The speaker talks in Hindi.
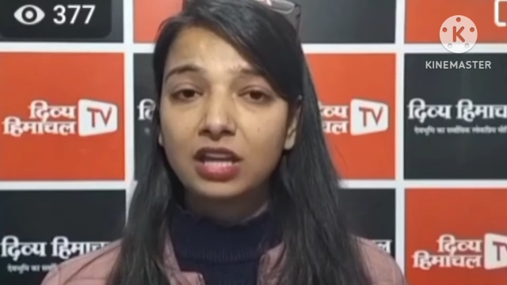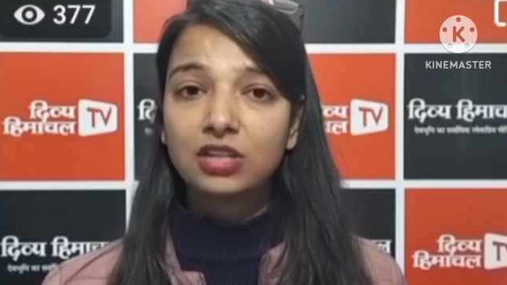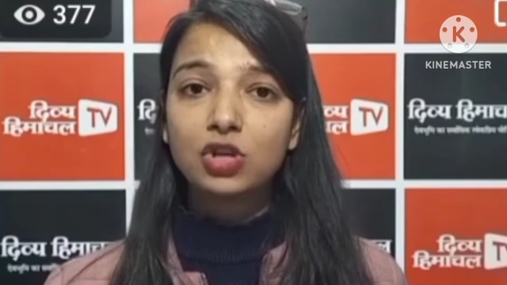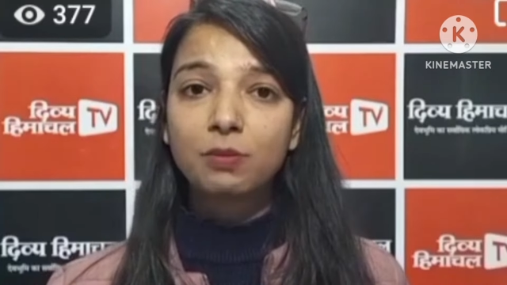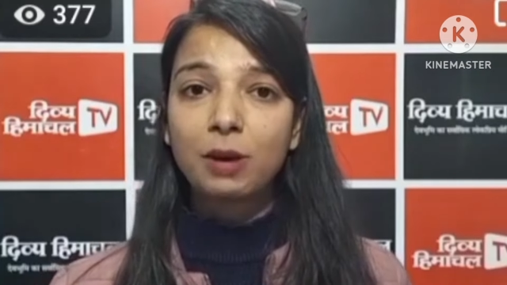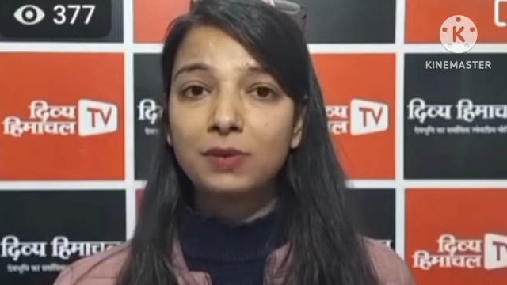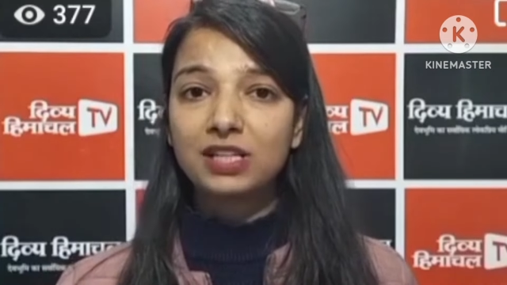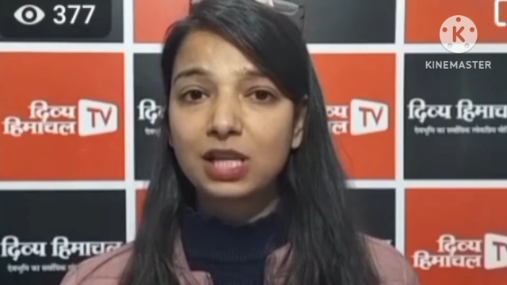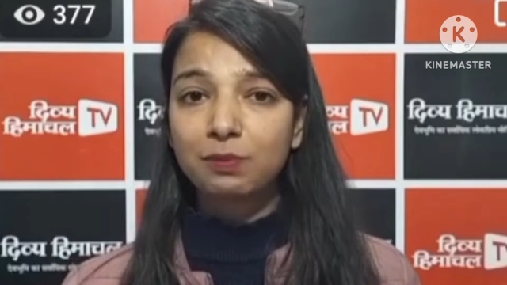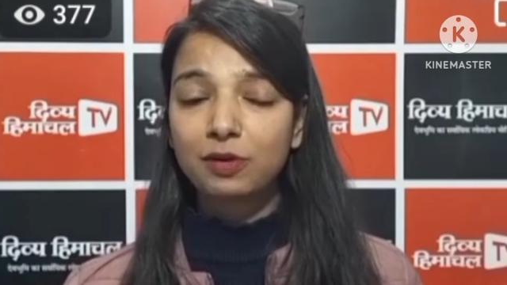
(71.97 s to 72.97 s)
कि जब अपने
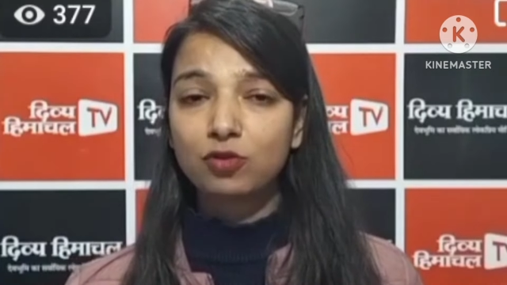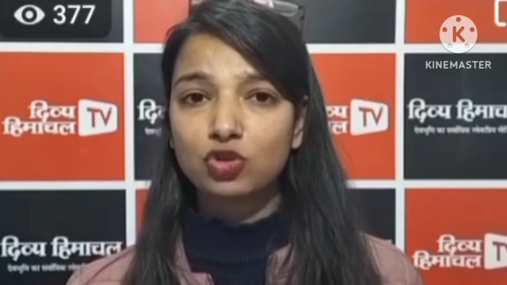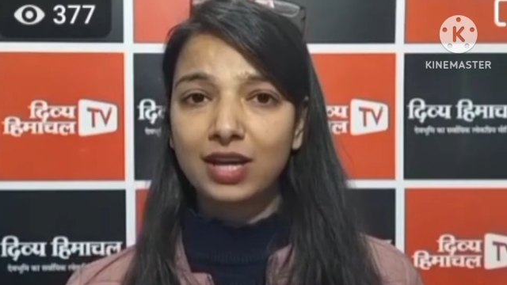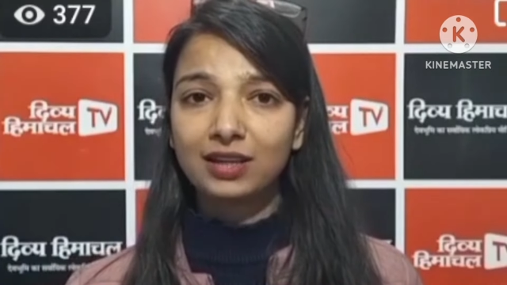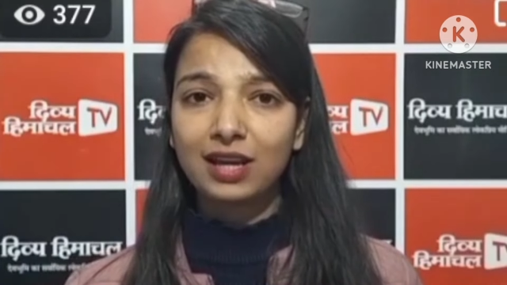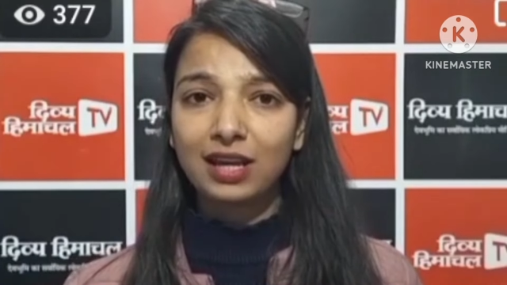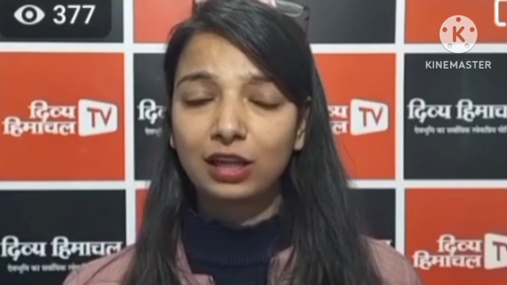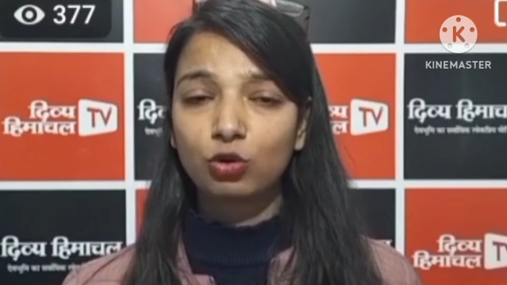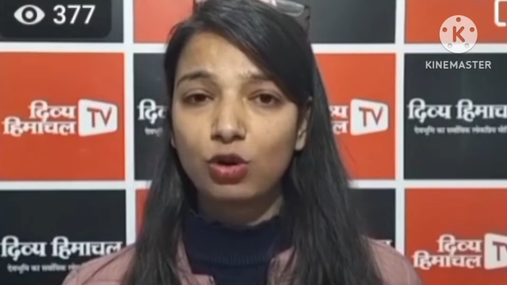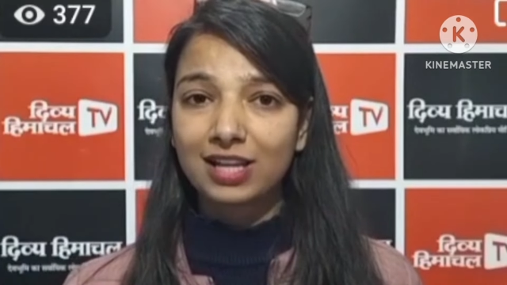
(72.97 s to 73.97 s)
स्तर पर वो चयन
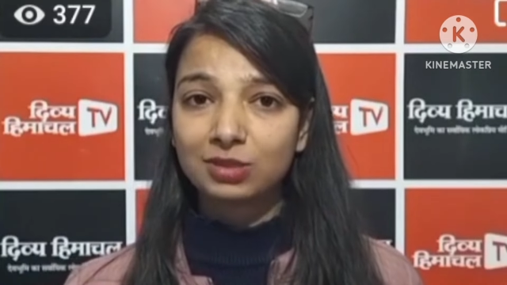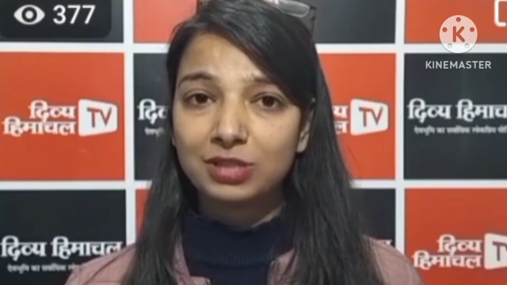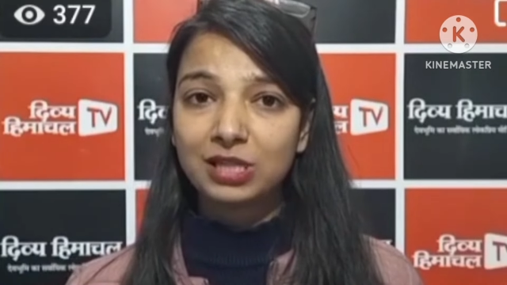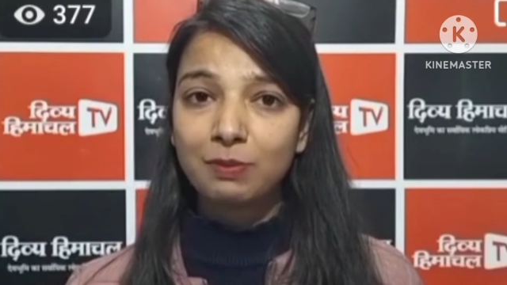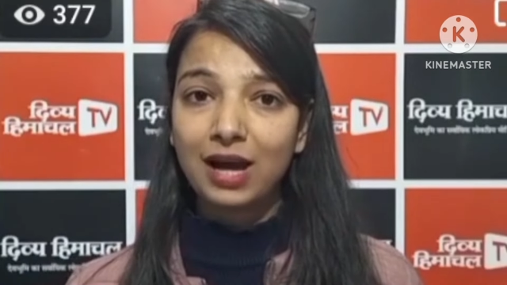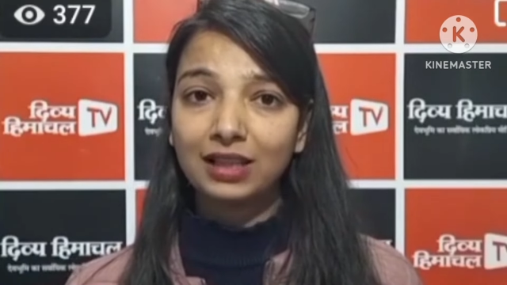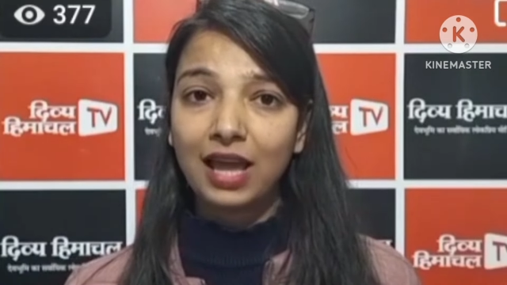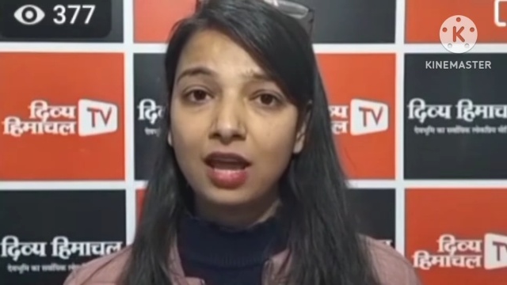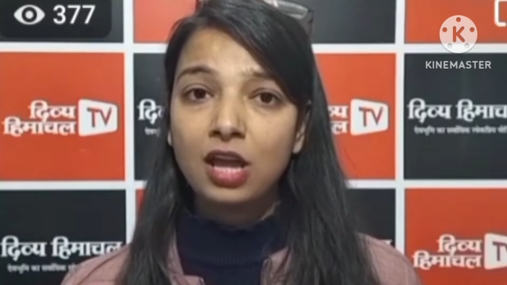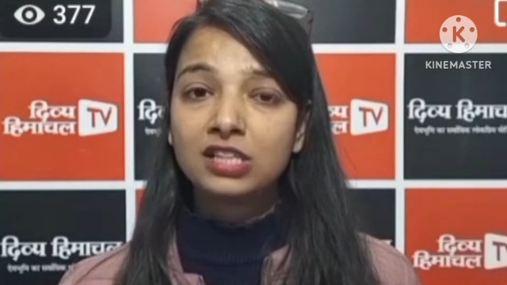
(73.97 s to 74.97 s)
करेंगे तो लाजमी सी बात
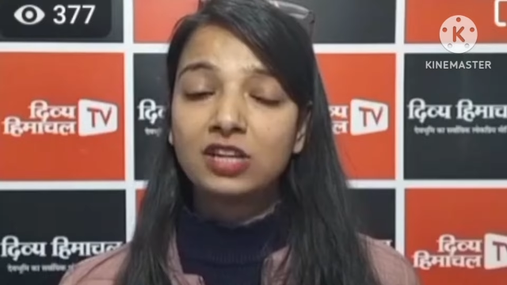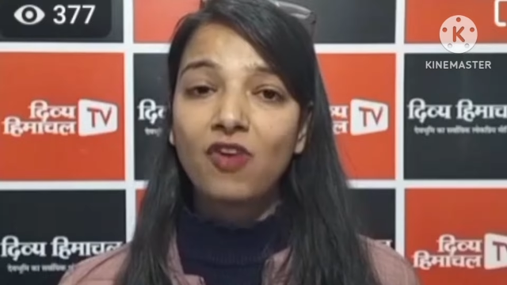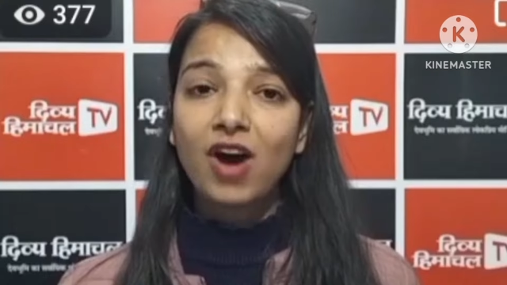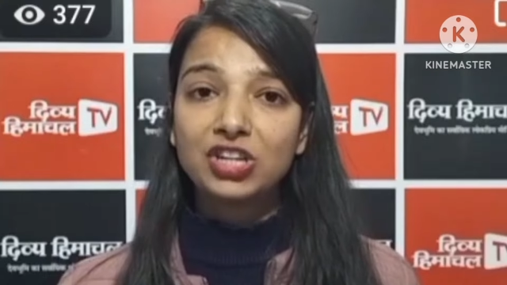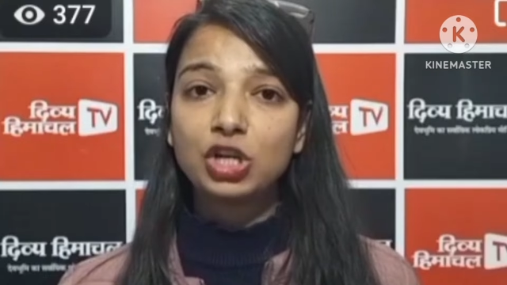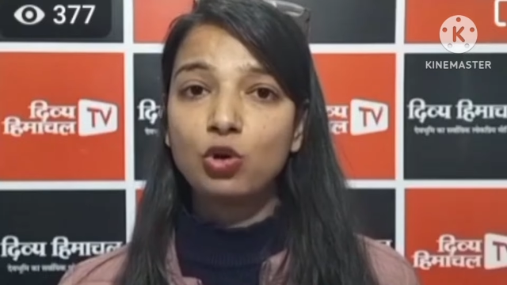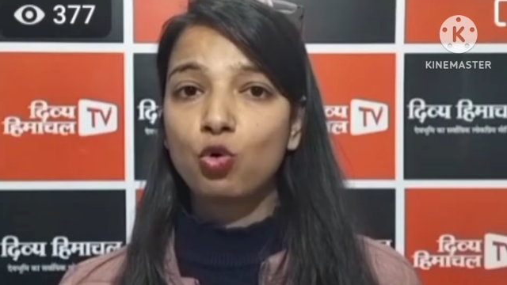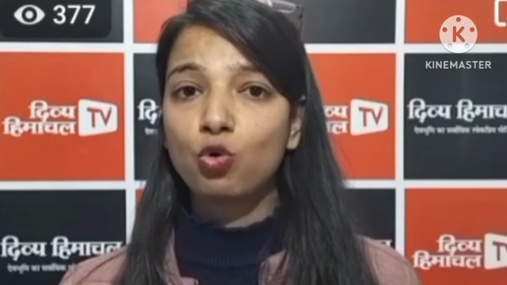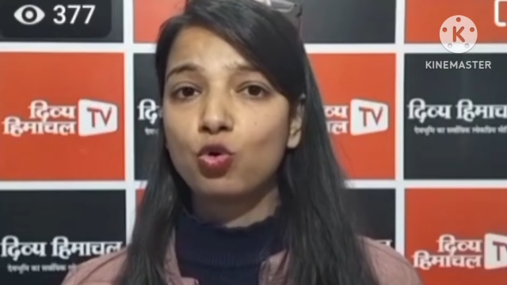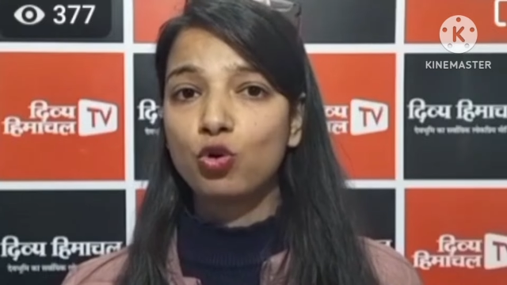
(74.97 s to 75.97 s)
है सिफारिशी
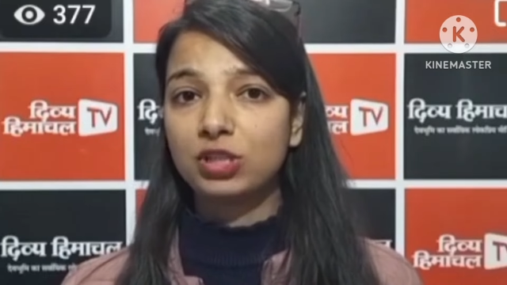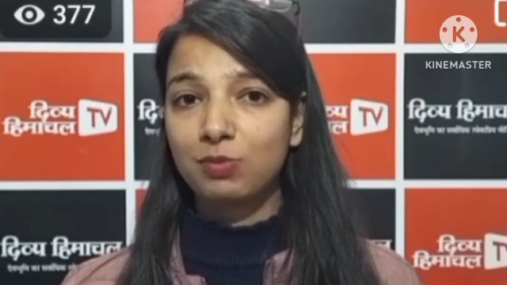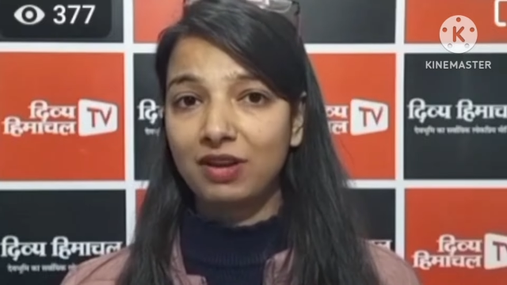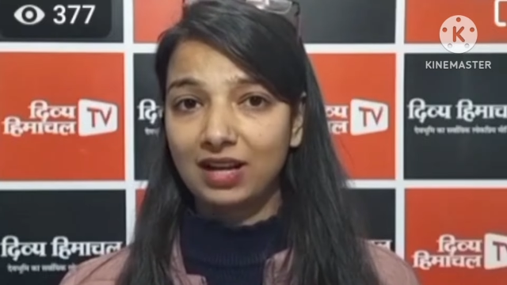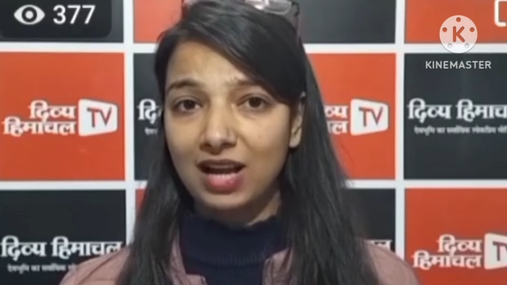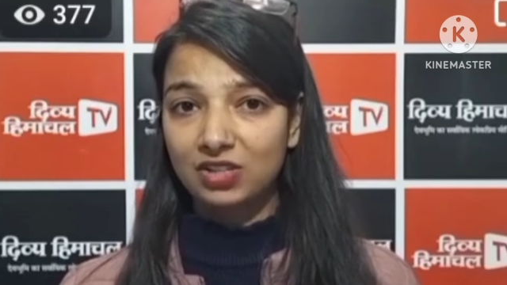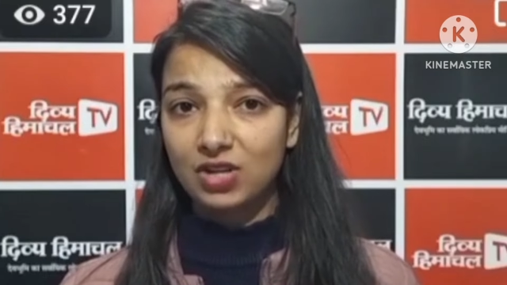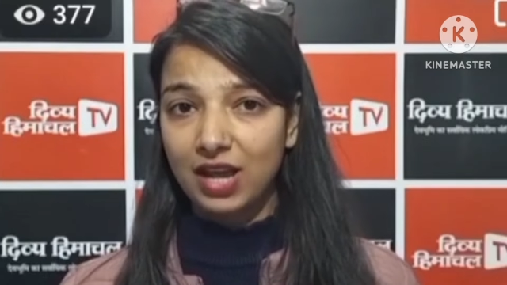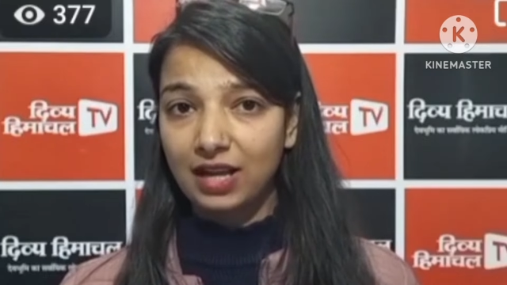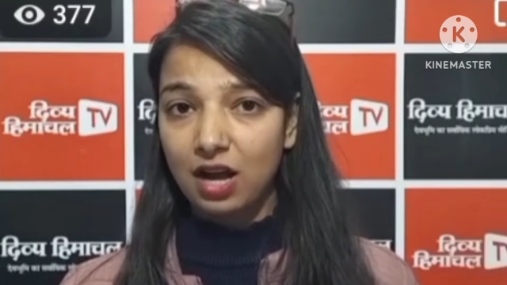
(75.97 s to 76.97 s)
लोगों को इसमें रखा
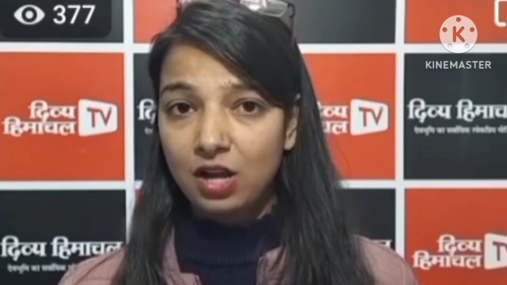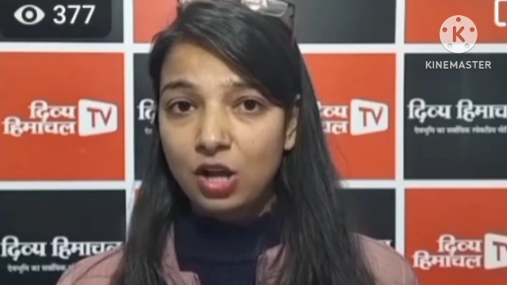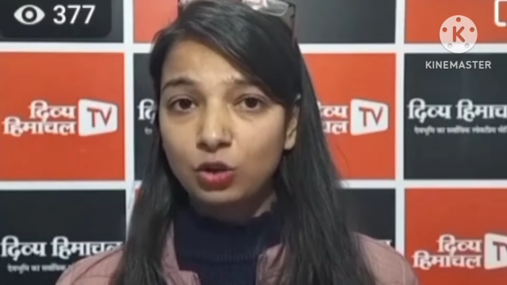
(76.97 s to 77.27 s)
जाएगा